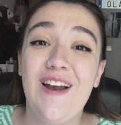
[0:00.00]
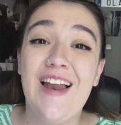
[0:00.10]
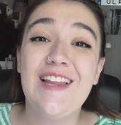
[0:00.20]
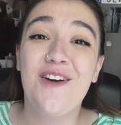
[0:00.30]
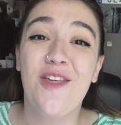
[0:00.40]

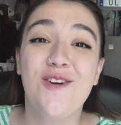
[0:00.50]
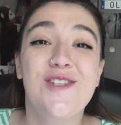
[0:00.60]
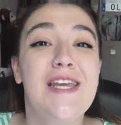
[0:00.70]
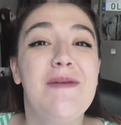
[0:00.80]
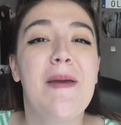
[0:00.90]
Hola a
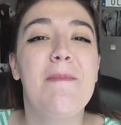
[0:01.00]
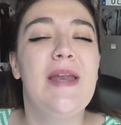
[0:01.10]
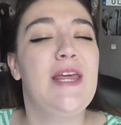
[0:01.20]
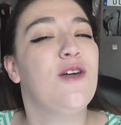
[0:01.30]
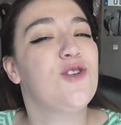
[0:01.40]
todos y
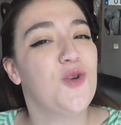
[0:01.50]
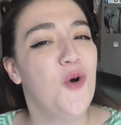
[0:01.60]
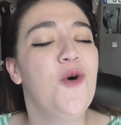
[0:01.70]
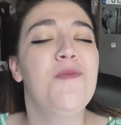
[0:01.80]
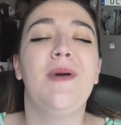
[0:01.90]
bienvenidos
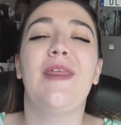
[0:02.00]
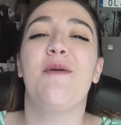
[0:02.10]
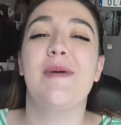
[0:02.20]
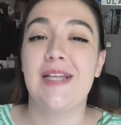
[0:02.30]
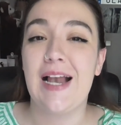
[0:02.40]
un
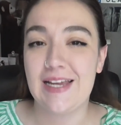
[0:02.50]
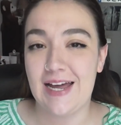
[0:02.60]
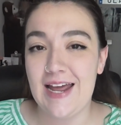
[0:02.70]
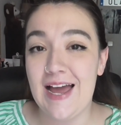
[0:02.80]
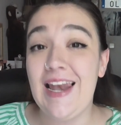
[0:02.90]
vídeo más al
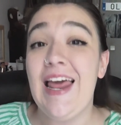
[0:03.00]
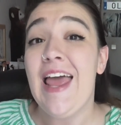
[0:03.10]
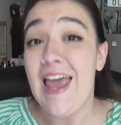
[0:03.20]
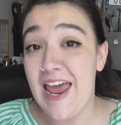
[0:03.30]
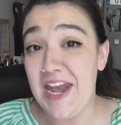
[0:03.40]
canal
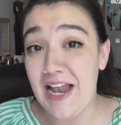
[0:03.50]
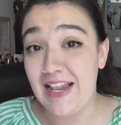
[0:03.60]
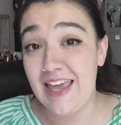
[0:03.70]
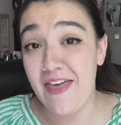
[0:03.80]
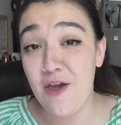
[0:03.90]
En
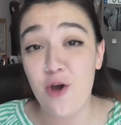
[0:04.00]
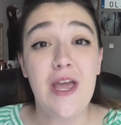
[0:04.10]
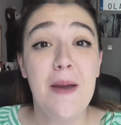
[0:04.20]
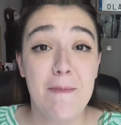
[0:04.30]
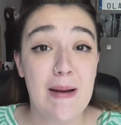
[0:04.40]
el día de
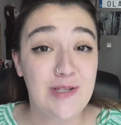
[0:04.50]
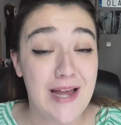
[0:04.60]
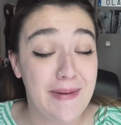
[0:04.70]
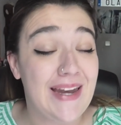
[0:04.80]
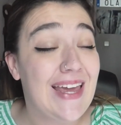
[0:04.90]
hoy vamos
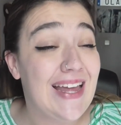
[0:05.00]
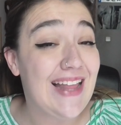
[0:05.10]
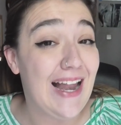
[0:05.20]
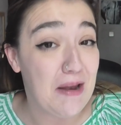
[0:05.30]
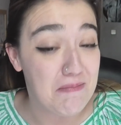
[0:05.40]
a ver qué
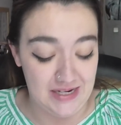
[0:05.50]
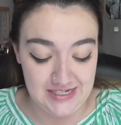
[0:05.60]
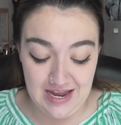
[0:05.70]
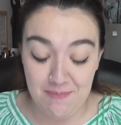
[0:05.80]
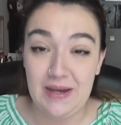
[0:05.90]
tal me
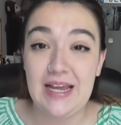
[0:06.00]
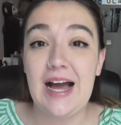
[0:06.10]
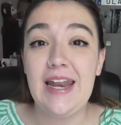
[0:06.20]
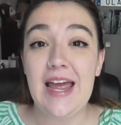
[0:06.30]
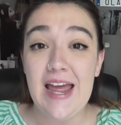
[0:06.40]
sé
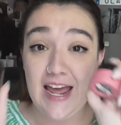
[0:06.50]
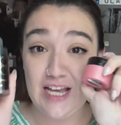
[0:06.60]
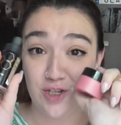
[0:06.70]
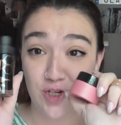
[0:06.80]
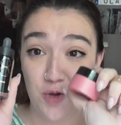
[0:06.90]
aplicar
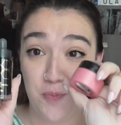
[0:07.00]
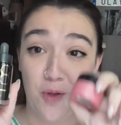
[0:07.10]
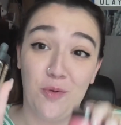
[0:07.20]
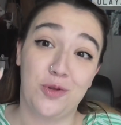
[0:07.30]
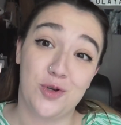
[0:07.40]
estos dos
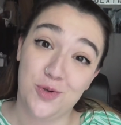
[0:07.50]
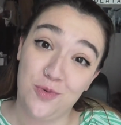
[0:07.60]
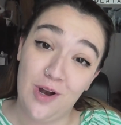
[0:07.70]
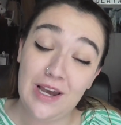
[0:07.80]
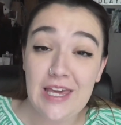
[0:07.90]
productos
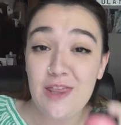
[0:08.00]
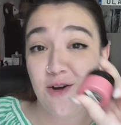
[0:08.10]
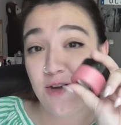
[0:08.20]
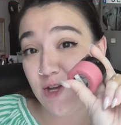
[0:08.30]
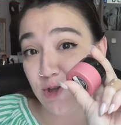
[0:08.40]
Uno
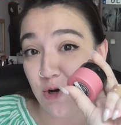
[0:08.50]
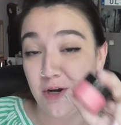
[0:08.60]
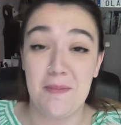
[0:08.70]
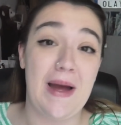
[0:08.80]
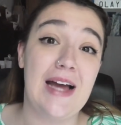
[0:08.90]
líquido y otro en
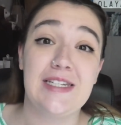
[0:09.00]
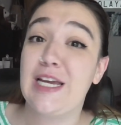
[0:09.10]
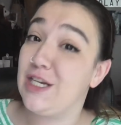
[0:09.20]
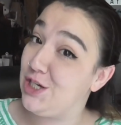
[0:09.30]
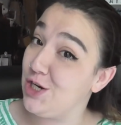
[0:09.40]
crema, así
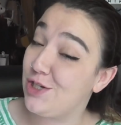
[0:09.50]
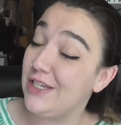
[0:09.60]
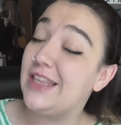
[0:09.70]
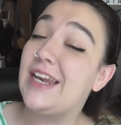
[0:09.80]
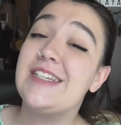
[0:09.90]
que si os
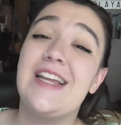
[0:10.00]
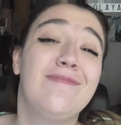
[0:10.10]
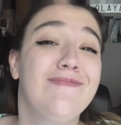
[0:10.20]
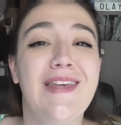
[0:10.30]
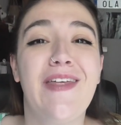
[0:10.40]

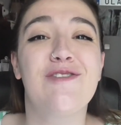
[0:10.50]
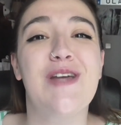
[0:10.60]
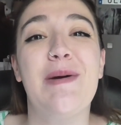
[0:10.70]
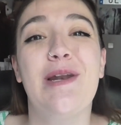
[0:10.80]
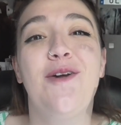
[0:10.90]
interesa, quedaros
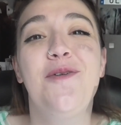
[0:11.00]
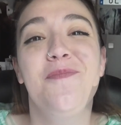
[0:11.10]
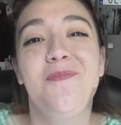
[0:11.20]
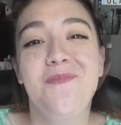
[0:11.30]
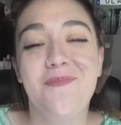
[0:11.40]
a verlo
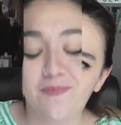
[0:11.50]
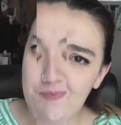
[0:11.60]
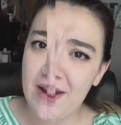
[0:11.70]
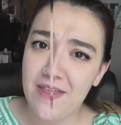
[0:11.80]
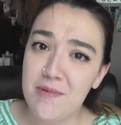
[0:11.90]
Hace un
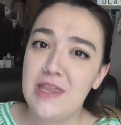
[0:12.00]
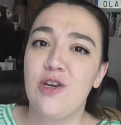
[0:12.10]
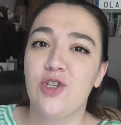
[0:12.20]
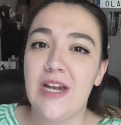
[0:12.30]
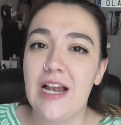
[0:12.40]
par de
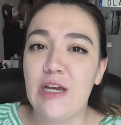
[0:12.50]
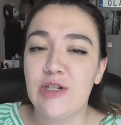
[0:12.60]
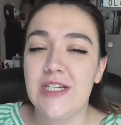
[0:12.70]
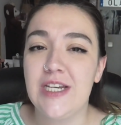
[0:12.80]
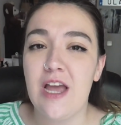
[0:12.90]
vídeos en el que
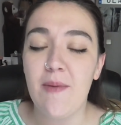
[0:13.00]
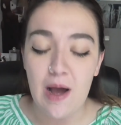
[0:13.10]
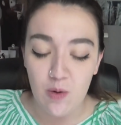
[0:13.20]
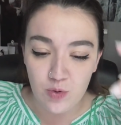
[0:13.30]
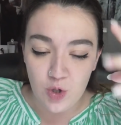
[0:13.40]
os
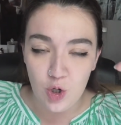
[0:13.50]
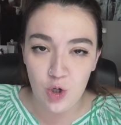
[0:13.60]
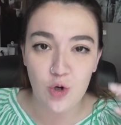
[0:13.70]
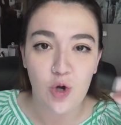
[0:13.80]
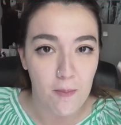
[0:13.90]
enseñaba un
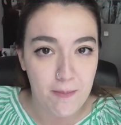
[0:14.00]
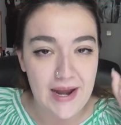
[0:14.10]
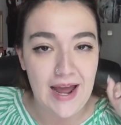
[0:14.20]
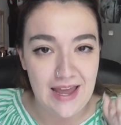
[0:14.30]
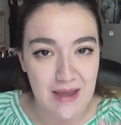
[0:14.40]
look
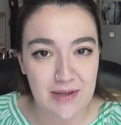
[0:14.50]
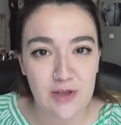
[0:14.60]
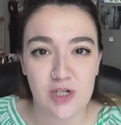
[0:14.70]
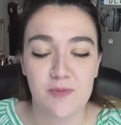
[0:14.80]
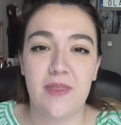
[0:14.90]
para
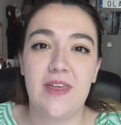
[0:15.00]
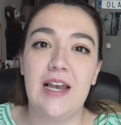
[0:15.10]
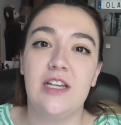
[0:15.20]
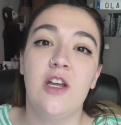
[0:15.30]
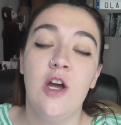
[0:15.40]
eventos
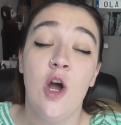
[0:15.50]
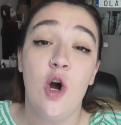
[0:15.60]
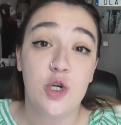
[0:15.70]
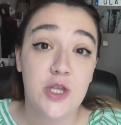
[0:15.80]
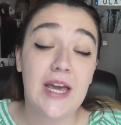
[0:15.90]
especiales
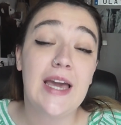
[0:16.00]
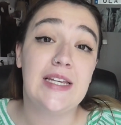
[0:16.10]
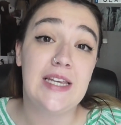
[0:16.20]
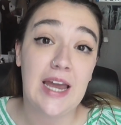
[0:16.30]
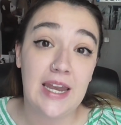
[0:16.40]
Os dije
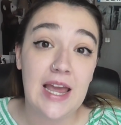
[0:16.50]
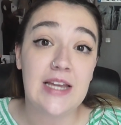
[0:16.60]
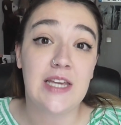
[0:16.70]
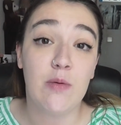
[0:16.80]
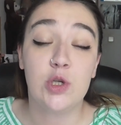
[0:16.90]
que si
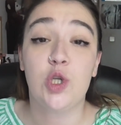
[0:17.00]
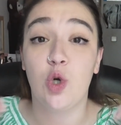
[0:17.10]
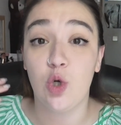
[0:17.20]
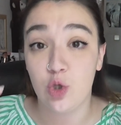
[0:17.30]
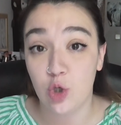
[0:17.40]
queríais que
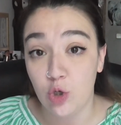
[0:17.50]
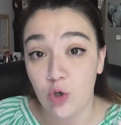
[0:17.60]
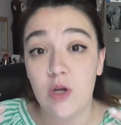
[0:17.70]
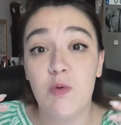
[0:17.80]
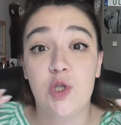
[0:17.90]
vuestro
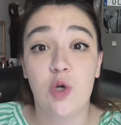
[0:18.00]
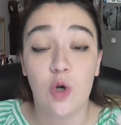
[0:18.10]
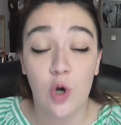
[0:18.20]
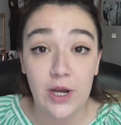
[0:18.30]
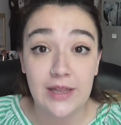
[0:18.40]
contorno y vuestro
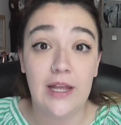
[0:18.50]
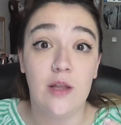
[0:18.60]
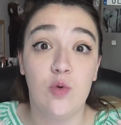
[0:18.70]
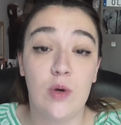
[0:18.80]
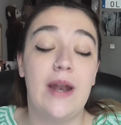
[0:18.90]

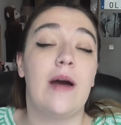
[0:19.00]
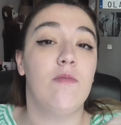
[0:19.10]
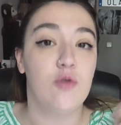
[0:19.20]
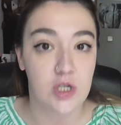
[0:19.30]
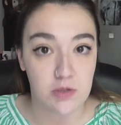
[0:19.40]
colorete durara
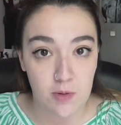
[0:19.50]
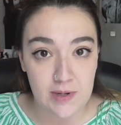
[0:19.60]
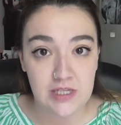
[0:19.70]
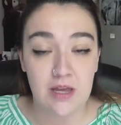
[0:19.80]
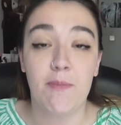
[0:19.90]
muchísimo
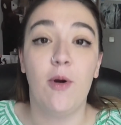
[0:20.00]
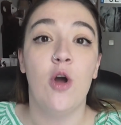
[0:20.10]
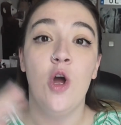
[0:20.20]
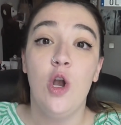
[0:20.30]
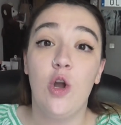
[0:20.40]
más tiempo
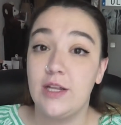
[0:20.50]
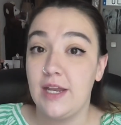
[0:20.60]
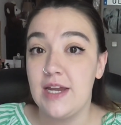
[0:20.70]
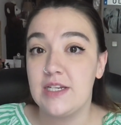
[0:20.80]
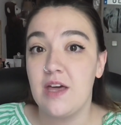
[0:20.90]
Lo que
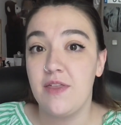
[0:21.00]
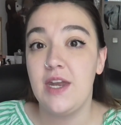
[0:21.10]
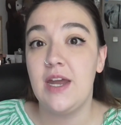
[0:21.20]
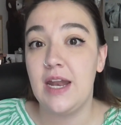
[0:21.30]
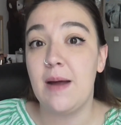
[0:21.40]
teníais que
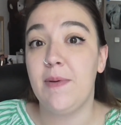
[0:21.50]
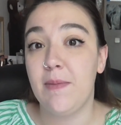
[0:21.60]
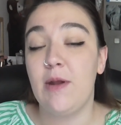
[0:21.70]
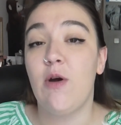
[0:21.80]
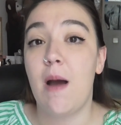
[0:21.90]
hacer era
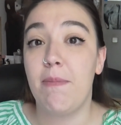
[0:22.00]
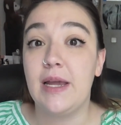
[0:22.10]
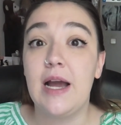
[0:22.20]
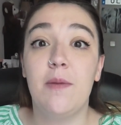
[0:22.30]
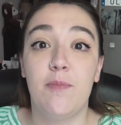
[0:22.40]
primero
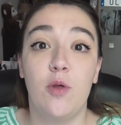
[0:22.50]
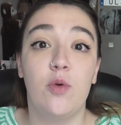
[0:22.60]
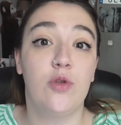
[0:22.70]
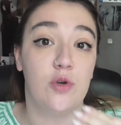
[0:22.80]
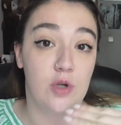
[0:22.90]
aplicar
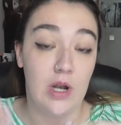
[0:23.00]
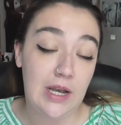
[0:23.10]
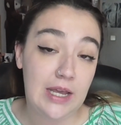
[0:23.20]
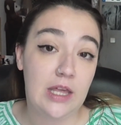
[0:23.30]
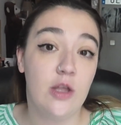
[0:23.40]
productos
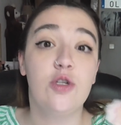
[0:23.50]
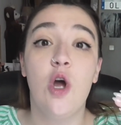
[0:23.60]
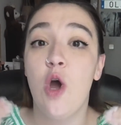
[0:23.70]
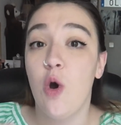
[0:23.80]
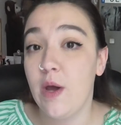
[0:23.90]
líquidos
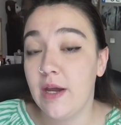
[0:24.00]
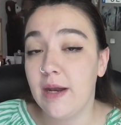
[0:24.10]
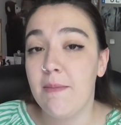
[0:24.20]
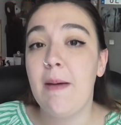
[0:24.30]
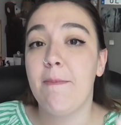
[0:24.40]
o en
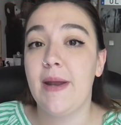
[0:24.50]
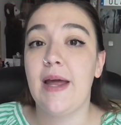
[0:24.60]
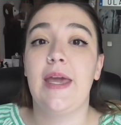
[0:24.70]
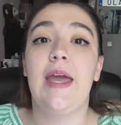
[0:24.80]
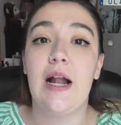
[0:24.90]
crema
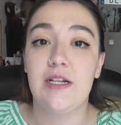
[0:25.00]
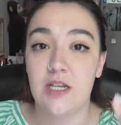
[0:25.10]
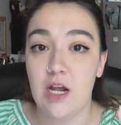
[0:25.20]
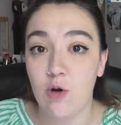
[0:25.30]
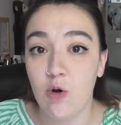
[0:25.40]
Para que al
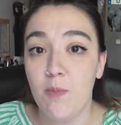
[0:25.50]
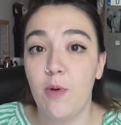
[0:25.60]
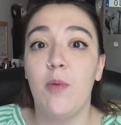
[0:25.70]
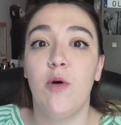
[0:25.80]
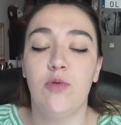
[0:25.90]
sellarlo con
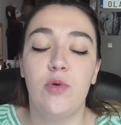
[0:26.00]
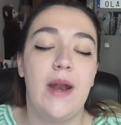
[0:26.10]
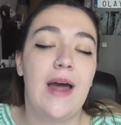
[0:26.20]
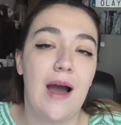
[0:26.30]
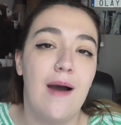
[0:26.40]
polvo
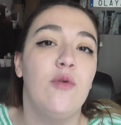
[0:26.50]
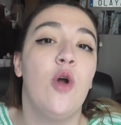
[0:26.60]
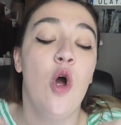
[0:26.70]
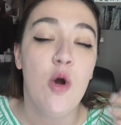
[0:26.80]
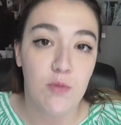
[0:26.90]
durara aún
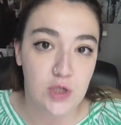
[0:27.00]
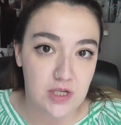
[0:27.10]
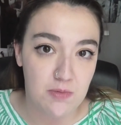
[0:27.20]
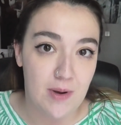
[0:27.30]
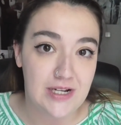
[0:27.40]

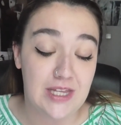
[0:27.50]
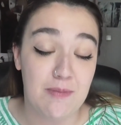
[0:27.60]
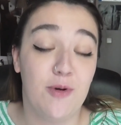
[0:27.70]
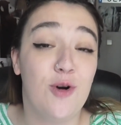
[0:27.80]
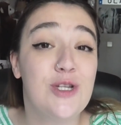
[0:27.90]
muchísimo más
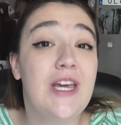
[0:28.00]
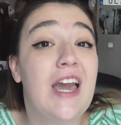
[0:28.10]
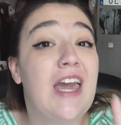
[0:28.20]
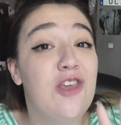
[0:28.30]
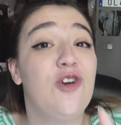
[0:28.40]
tiempo Os
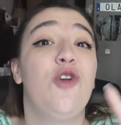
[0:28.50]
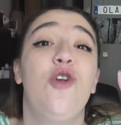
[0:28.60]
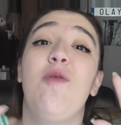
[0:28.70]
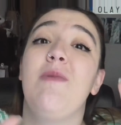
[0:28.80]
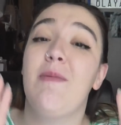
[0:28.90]
dije que yo
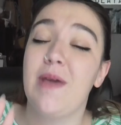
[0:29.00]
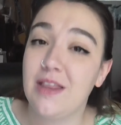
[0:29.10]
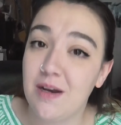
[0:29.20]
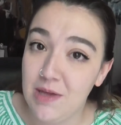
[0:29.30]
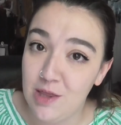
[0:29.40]
no me había
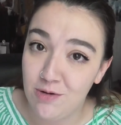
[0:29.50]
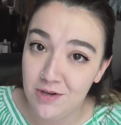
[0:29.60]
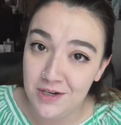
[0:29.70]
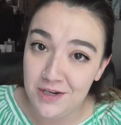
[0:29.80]
atrevido